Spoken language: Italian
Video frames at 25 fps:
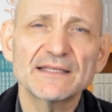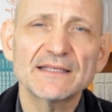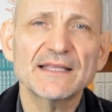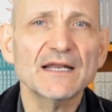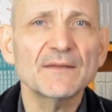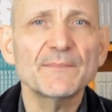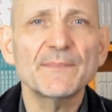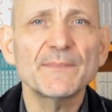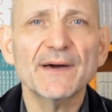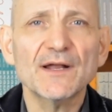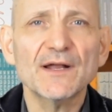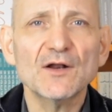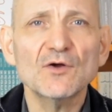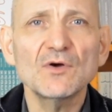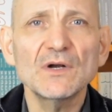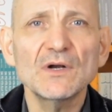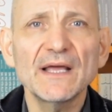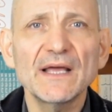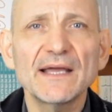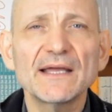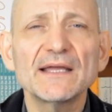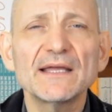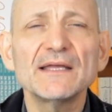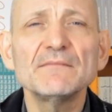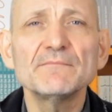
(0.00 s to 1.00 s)
tre
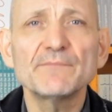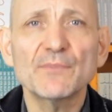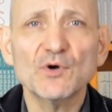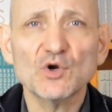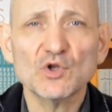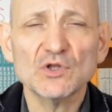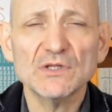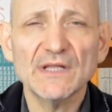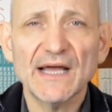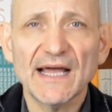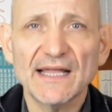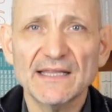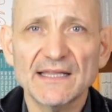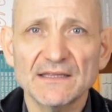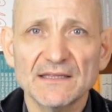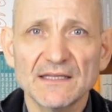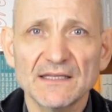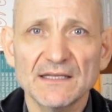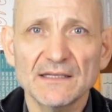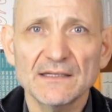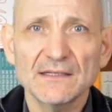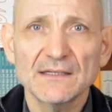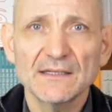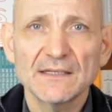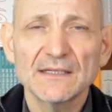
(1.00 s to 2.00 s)
parole
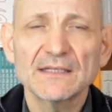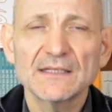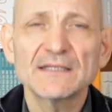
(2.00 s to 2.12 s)
importanti,